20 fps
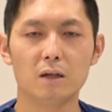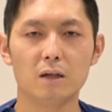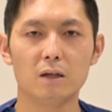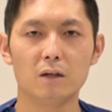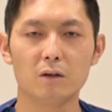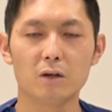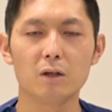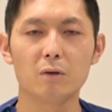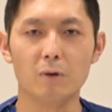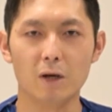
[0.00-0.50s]

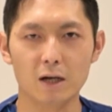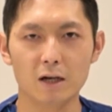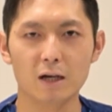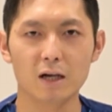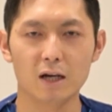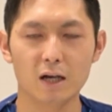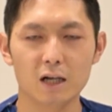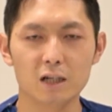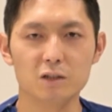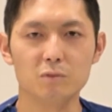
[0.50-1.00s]
それでは
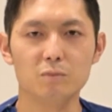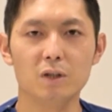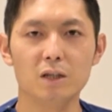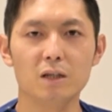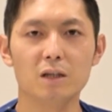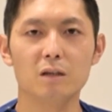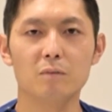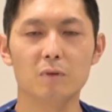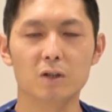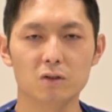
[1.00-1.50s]
始めてい
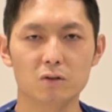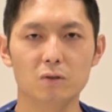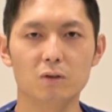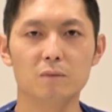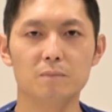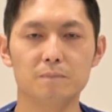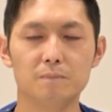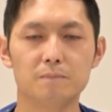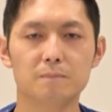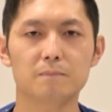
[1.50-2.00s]
きましょう
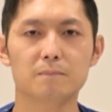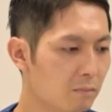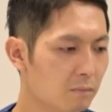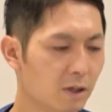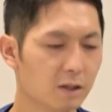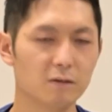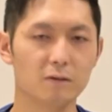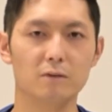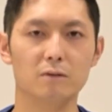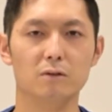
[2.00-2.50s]
ま
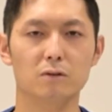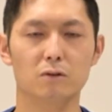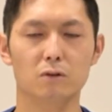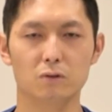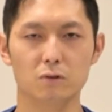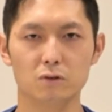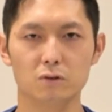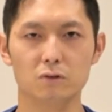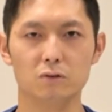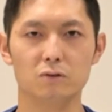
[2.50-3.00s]
ず
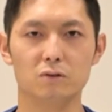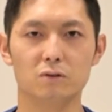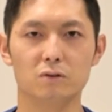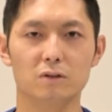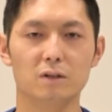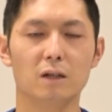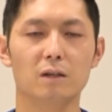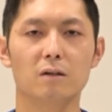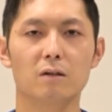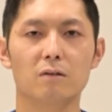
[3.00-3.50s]
グー
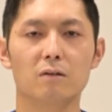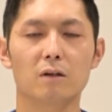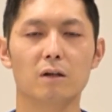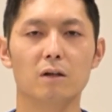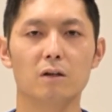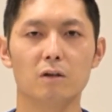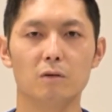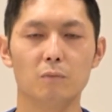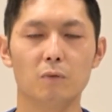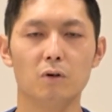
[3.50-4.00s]
なんですけ
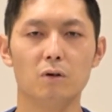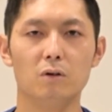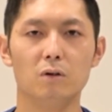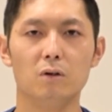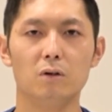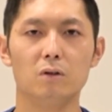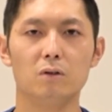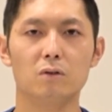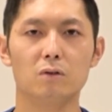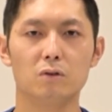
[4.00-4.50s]
れども
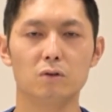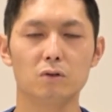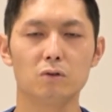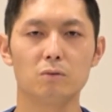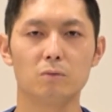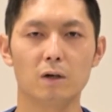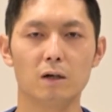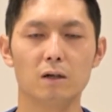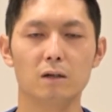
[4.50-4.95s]
グーは